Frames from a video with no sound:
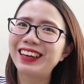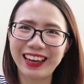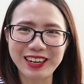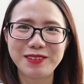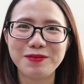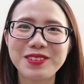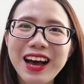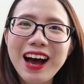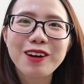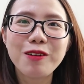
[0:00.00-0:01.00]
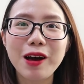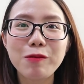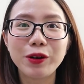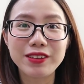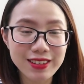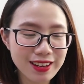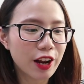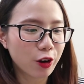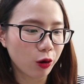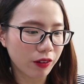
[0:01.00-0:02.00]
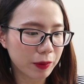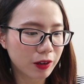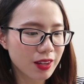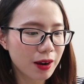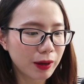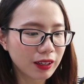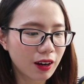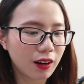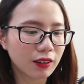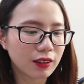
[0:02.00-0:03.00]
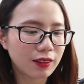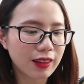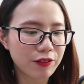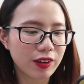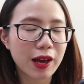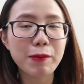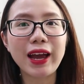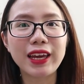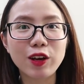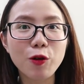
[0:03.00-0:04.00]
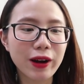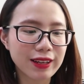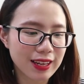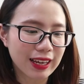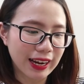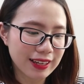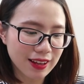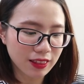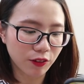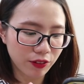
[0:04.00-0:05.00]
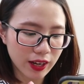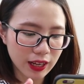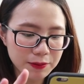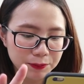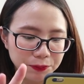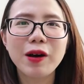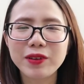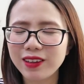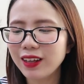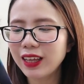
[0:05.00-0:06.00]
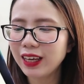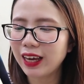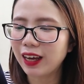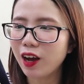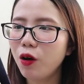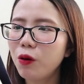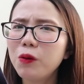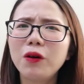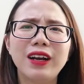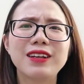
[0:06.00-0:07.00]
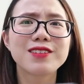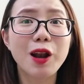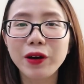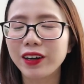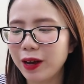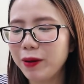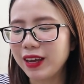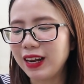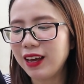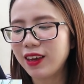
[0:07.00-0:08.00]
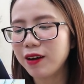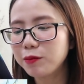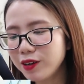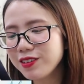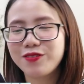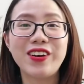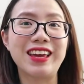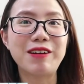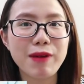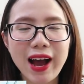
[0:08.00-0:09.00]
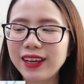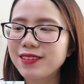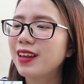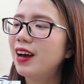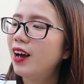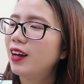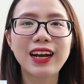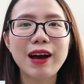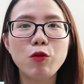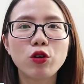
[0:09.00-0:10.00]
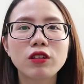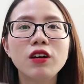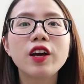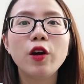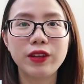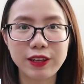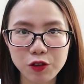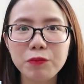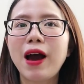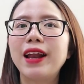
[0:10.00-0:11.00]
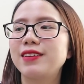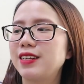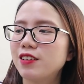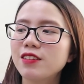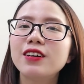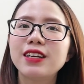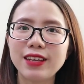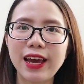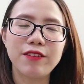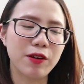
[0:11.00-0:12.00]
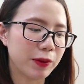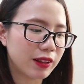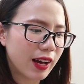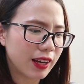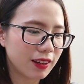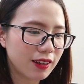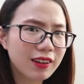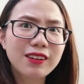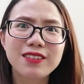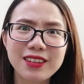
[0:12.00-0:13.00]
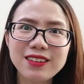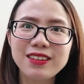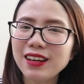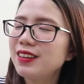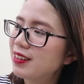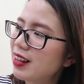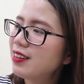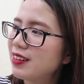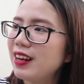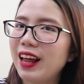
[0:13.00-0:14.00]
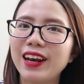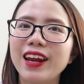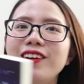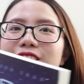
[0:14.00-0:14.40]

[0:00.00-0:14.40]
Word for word: Kingdoms cũng là một cuốn rất rất là nổi và mình cũng rất là bất ngờ, tại vì các bạn ý cũng đã dịch cái này ra tiếng Việt ấy. Và mình rất là thích cái câu gọi là slogan các bạn ý là Young Books và Young Minds, chính là một thương hiệu nhà xuất bản dành cho những người trẻ và mình thấy rất rất rất rất là nên